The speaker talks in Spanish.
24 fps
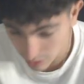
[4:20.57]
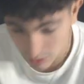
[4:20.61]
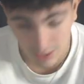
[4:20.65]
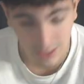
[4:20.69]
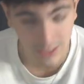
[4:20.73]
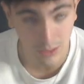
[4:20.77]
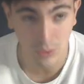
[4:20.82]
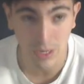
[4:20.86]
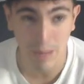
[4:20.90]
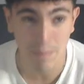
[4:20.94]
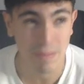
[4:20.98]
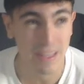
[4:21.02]
que
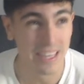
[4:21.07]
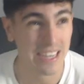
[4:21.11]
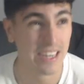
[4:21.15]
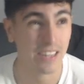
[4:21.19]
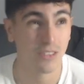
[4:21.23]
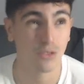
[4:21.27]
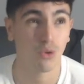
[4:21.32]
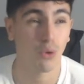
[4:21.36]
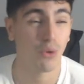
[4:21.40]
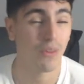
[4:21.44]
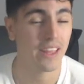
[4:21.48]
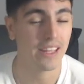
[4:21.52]
tiene una pierna
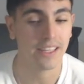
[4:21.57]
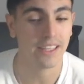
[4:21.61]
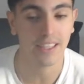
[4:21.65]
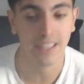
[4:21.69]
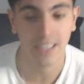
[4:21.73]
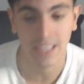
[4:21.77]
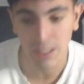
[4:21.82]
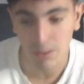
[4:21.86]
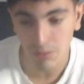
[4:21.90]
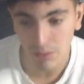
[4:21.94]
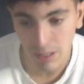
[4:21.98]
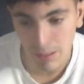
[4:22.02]
zurda
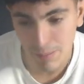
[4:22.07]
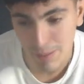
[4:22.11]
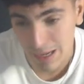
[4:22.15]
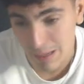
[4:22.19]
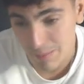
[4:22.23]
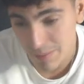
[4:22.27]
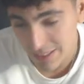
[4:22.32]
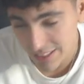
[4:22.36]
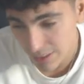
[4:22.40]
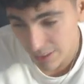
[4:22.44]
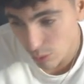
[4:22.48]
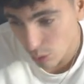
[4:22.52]
increíble para
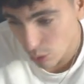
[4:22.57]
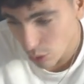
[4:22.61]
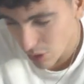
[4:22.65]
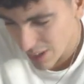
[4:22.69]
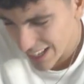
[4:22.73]
meter un gol